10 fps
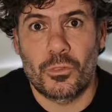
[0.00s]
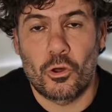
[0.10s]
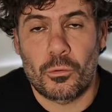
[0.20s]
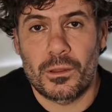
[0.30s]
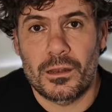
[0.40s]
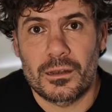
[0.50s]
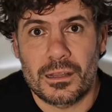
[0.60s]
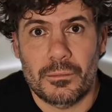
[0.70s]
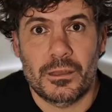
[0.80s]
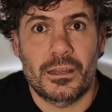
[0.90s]

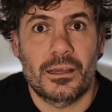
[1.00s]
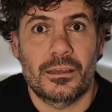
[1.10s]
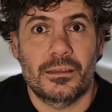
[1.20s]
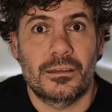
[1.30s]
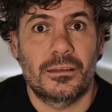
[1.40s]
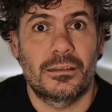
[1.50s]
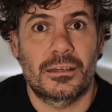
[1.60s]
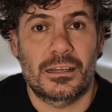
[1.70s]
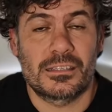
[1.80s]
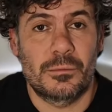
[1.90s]
doorbell cámara
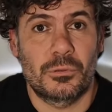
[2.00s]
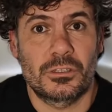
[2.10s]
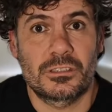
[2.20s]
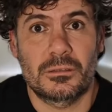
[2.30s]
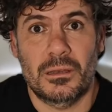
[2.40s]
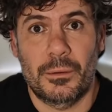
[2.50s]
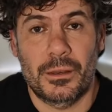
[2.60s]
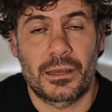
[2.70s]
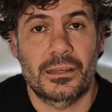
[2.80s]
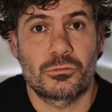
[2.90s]
en casa, pues la
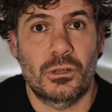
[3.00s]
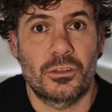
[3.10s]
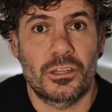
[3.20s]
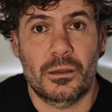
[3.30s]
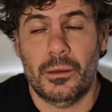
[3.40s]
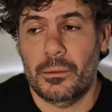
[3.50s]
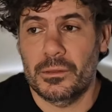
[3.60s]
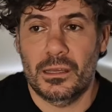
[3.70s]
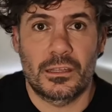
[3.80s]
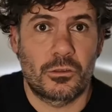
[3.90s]
verdad es que es una auténtica
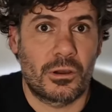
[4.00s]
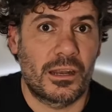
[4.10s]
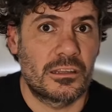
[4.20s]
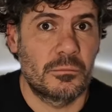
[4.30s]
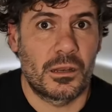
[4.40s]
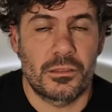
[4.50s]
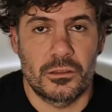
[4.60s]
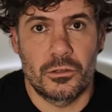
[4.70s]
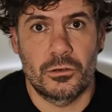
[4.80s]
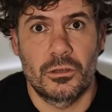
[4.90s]
maravilla. Te tocan al
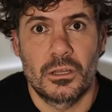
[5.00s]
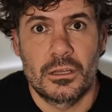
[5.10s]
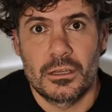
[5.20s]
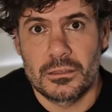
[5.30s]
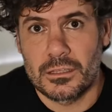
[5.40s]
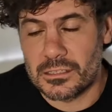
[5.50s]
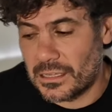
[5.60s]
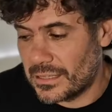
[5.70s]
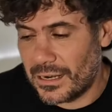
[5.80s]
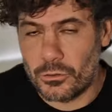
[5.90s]
timbrecito, te
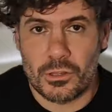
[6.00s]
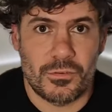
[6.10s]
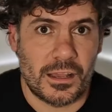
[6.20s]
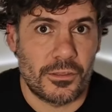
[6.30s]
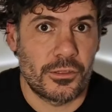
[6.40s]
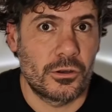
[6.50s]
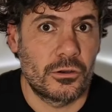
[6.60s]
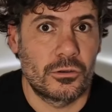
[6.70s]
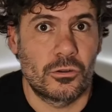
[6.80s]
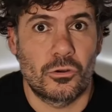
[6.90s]
salta la
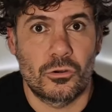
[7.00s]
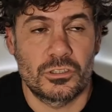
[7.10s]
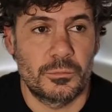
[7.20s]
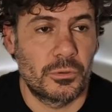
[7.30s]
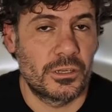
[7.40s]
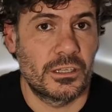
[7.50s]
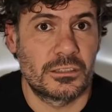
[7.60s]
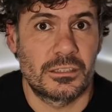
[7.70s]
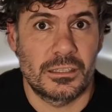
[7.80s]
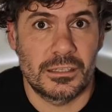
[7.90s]
notificación o si
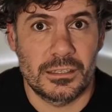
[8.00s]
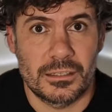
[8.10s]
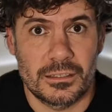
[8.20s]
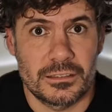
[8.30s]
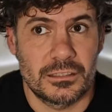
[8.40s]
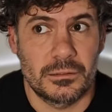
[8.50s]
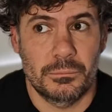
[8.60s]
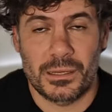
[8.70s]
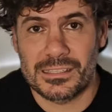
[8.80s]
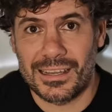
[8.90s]
pones eh, si
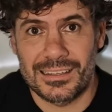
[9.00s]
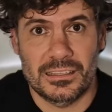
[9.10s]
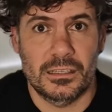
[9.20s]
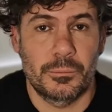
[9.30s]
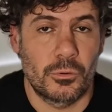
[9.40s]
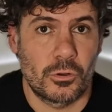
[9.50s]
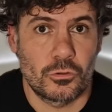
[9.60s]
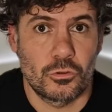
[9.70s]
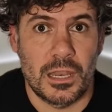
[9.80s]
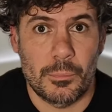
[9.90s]
pasa gente
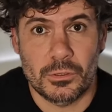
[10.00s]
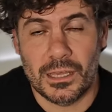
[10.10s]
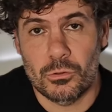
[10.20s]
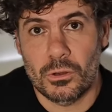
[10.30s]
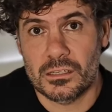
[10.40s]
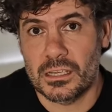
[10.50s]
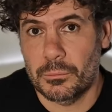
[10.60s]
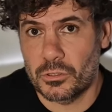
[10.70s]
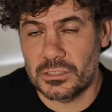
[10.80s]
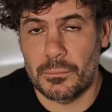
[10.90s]
por la puerta de tu
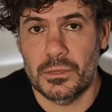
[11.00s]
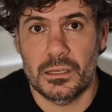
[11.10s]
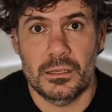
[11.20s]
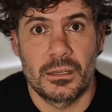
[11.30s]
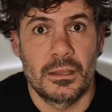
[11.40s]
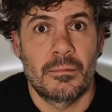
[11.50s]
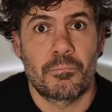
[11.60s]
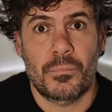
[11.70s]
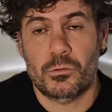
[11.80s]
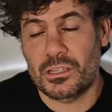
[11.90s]
casa pues también
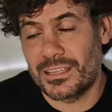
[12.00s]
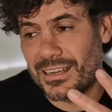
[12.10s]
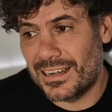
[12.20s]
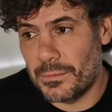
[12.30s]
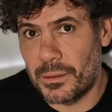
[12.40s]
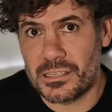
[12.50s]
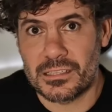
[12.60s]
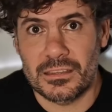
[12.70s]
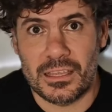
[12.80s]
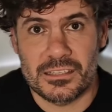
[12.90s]
vamos a tener el
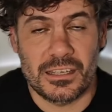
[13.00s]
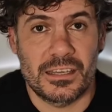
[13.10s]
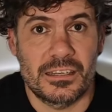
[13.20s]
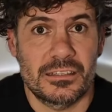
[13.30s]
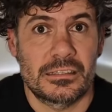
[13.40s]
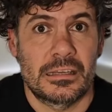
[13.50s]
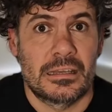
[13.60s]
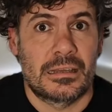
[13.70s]
IP66